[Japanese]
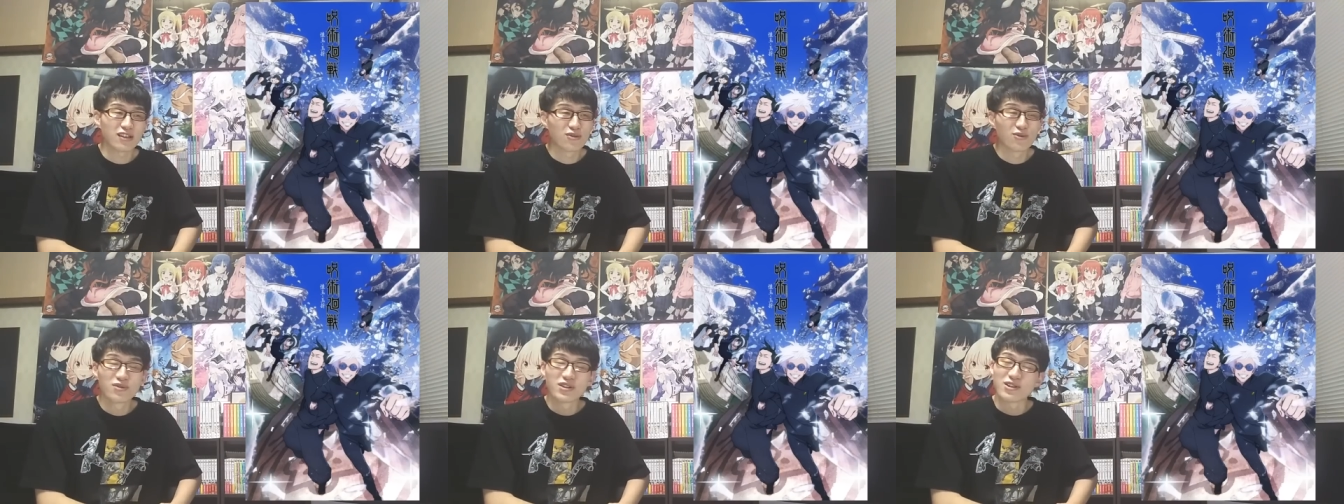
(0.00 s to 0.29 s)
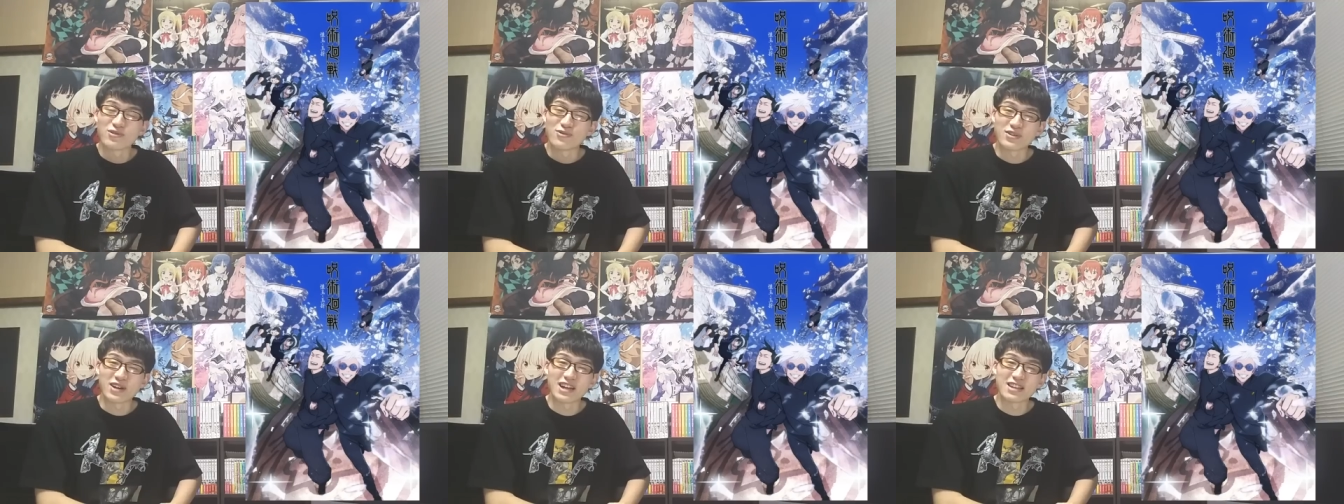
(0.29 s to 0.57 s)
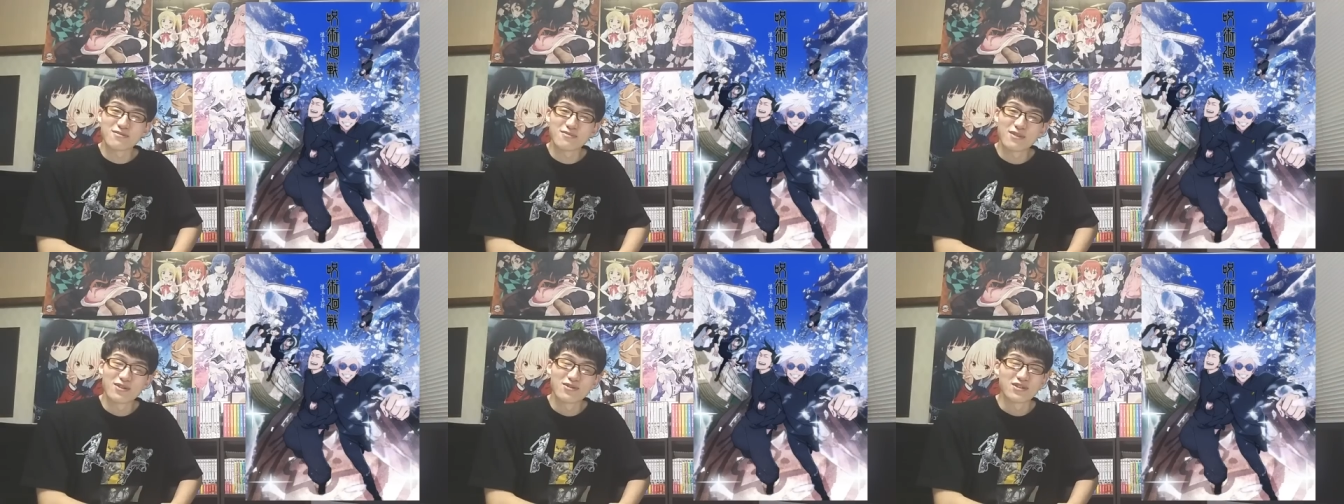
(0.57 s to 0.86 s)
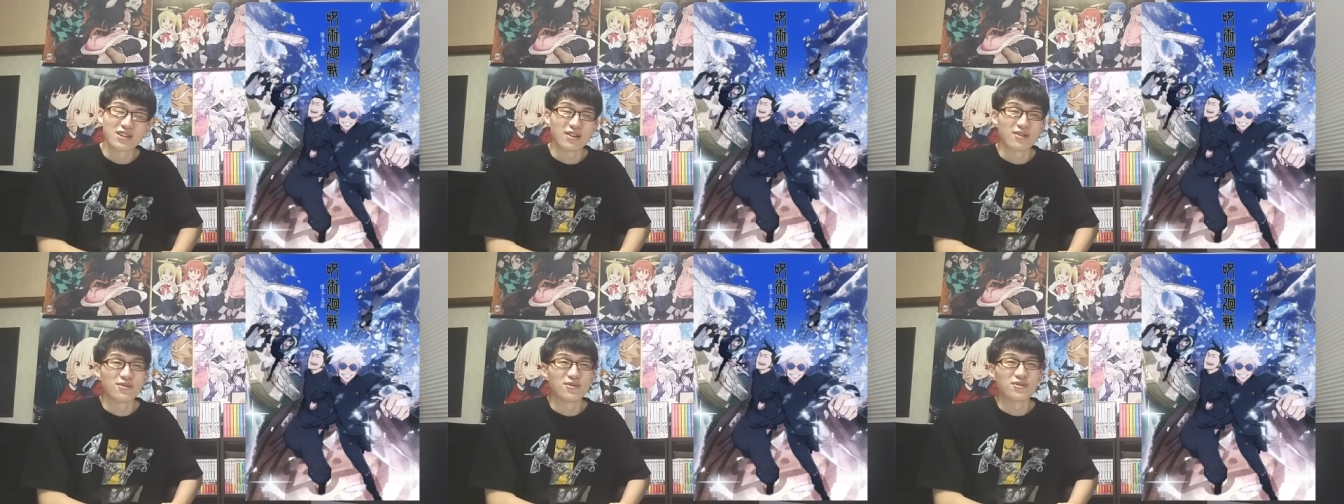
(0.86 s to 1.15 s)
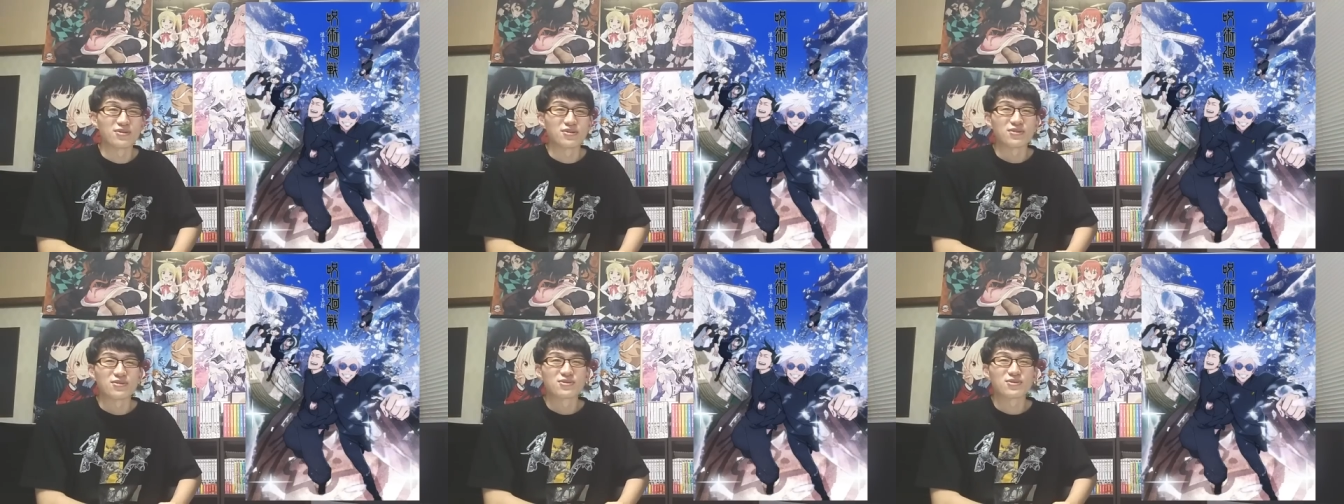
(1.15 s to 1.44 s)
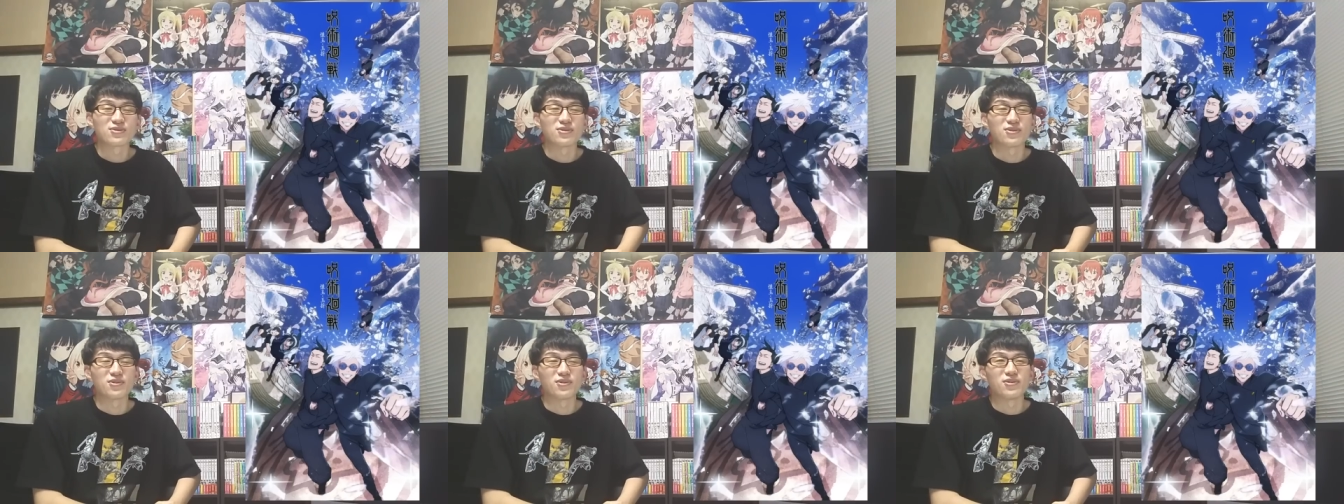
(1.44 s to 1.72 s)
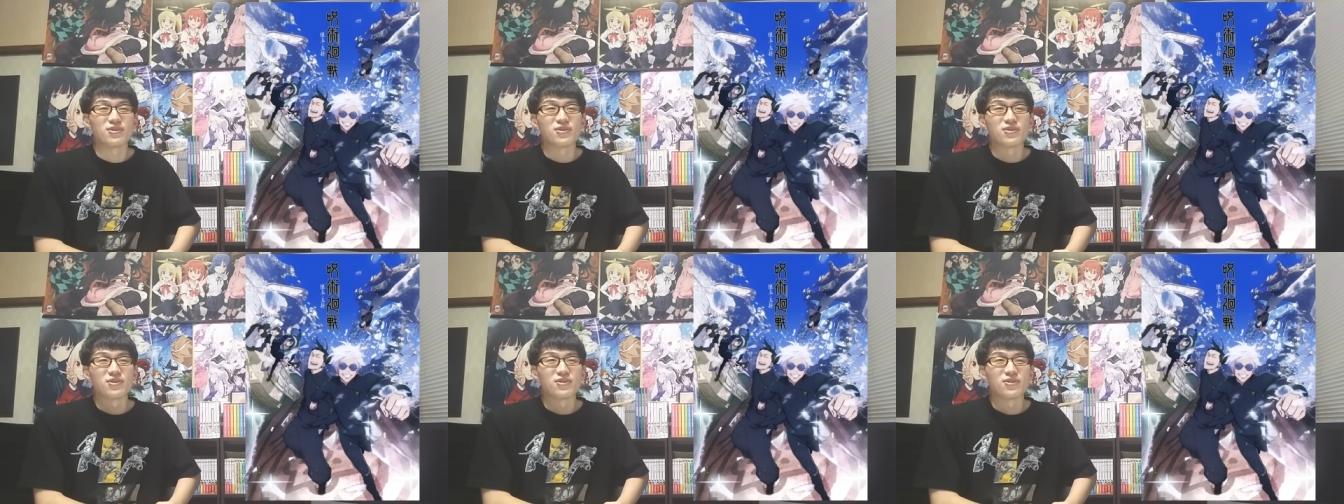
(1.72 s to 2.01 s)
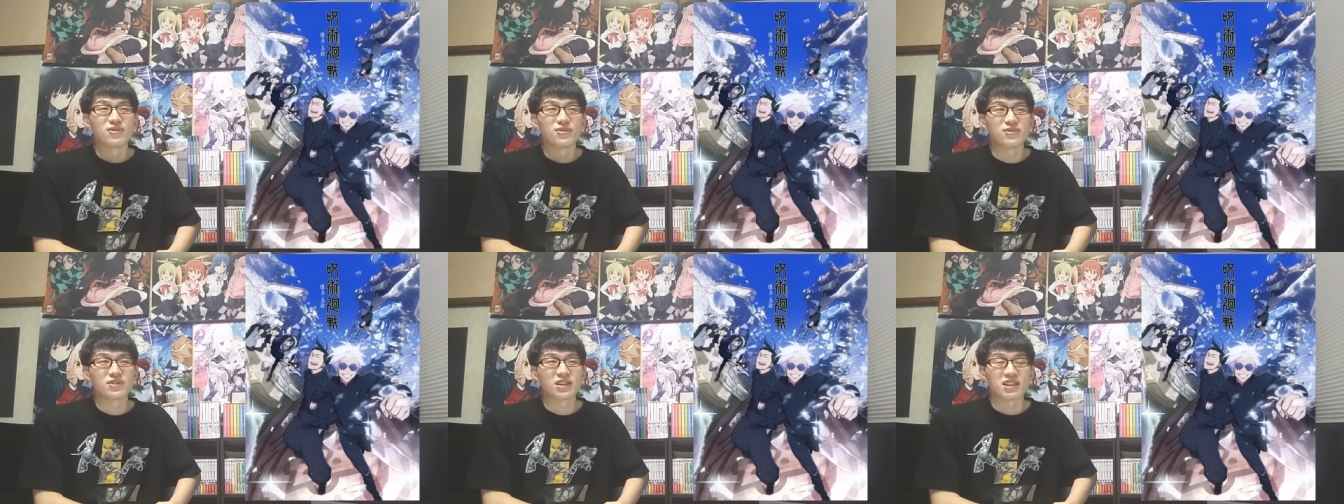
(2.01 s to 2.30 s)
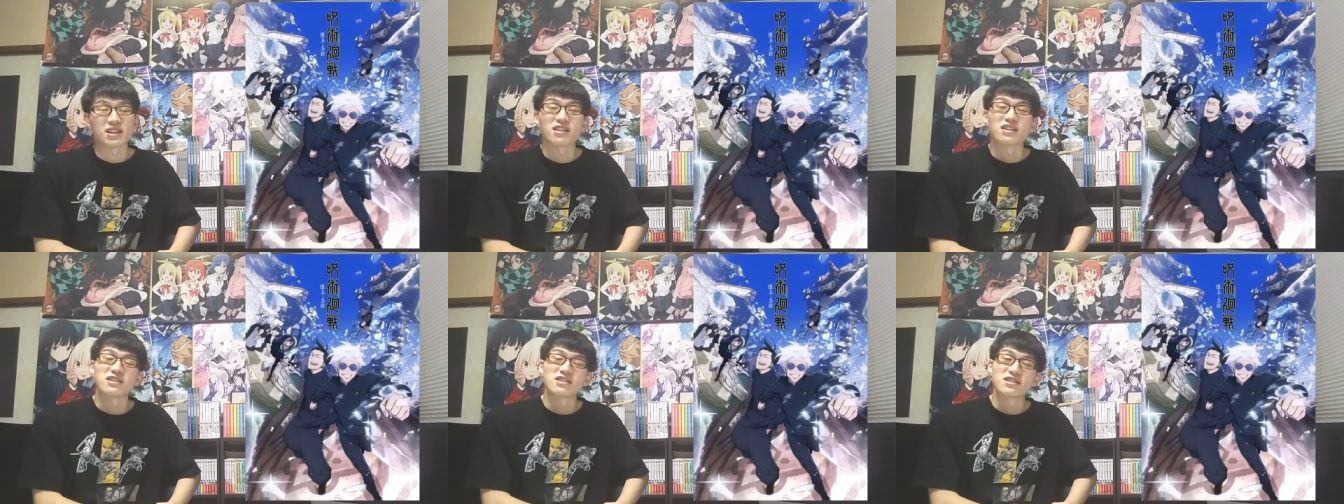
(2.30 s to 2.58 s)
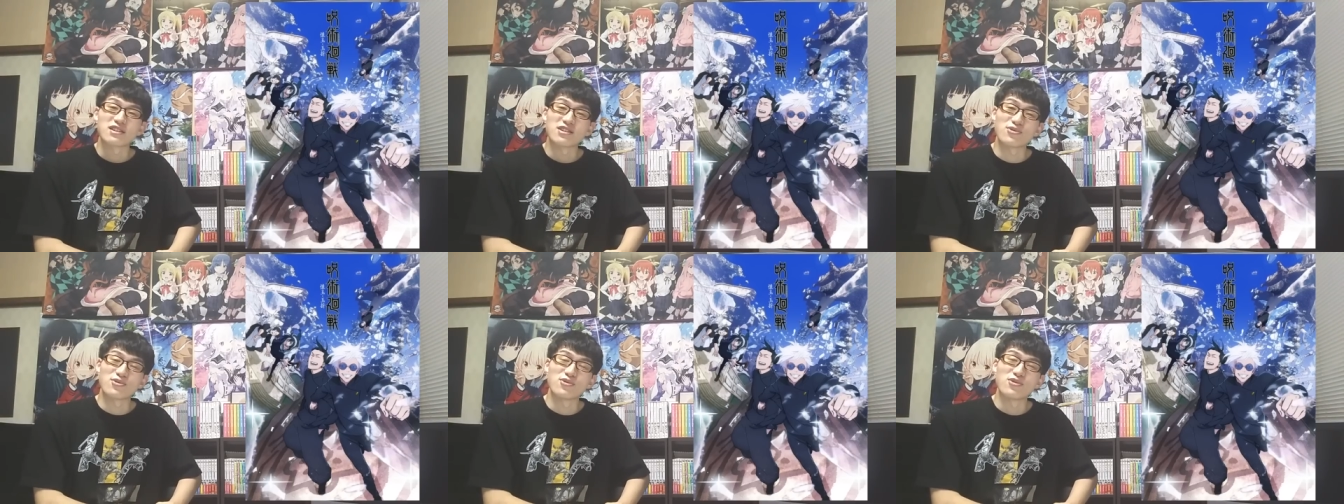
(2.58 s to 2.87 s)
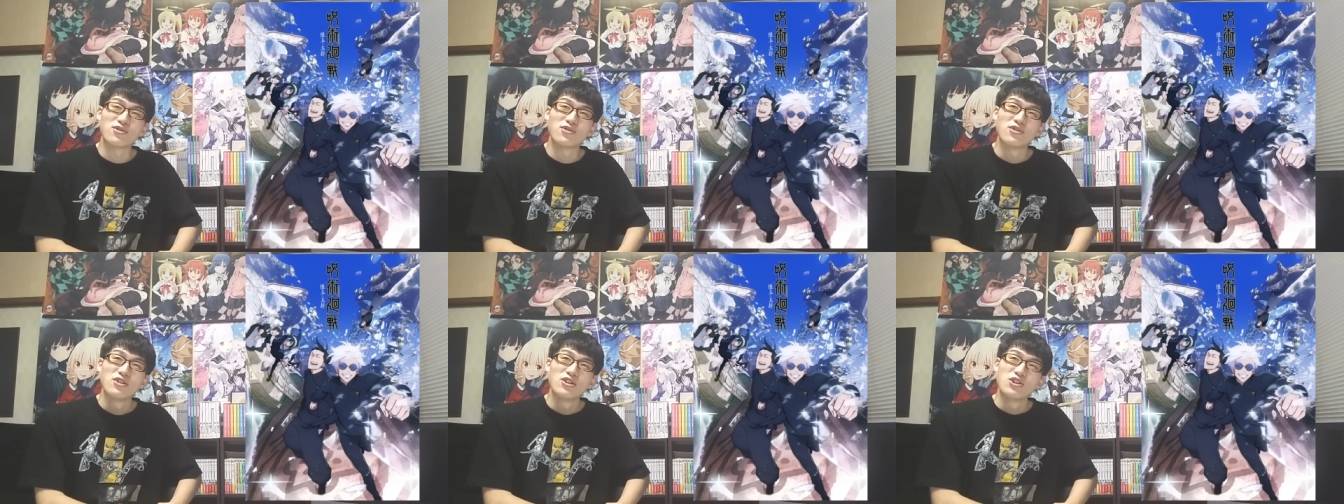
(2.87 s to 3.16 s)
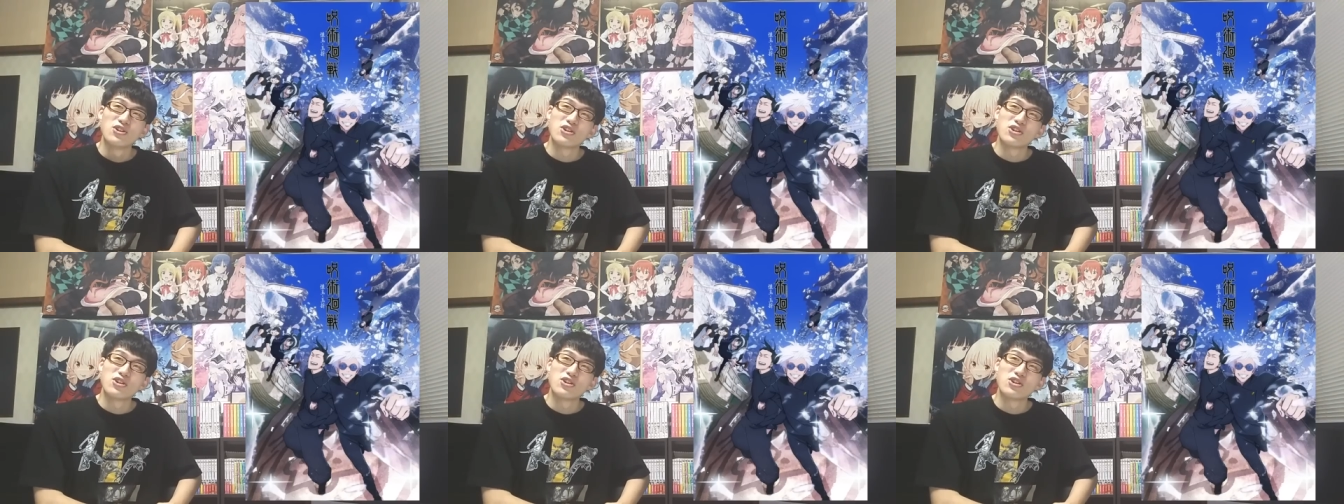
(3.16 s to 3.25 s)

どんな風に始まるんだろうっていうとこだったんですけど